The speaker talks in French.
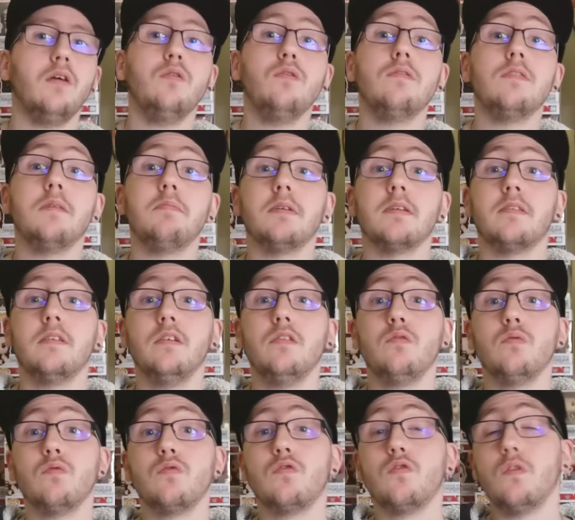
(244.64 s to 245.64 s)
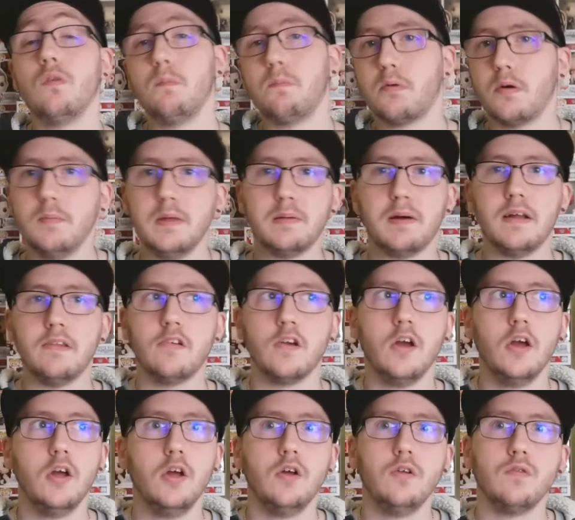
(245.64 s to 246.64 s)
là, hein, on va passer donc sur le premier match.
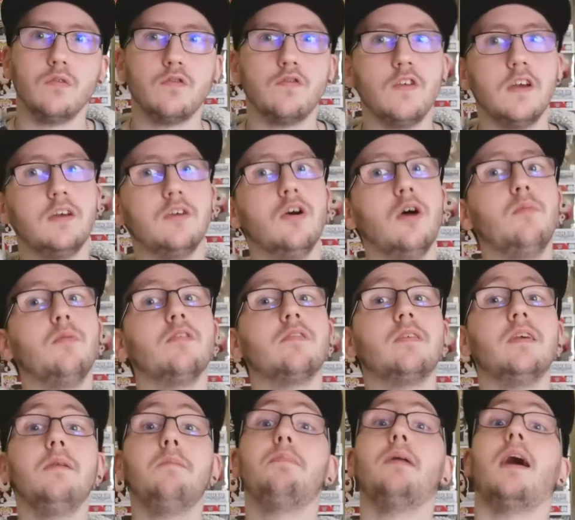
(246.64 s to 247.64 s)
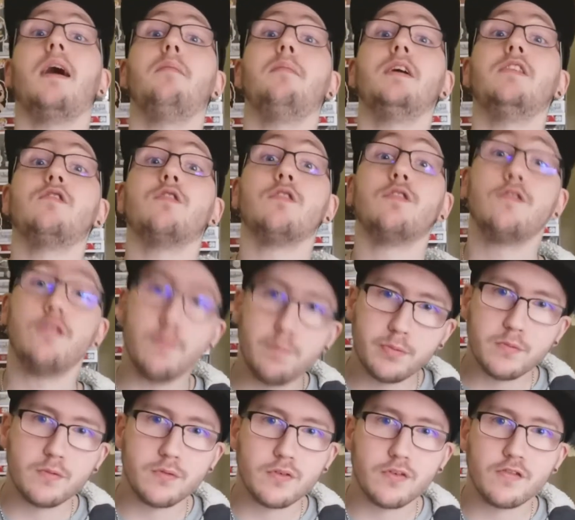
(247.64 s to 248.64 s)
Donc je vais commencer par un match
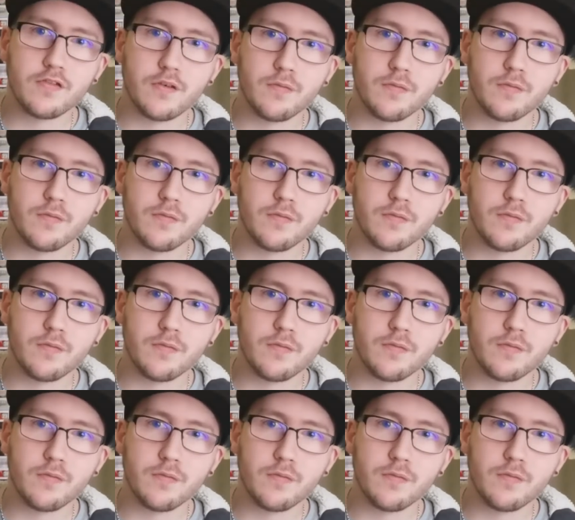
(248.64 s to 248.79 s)
champion contre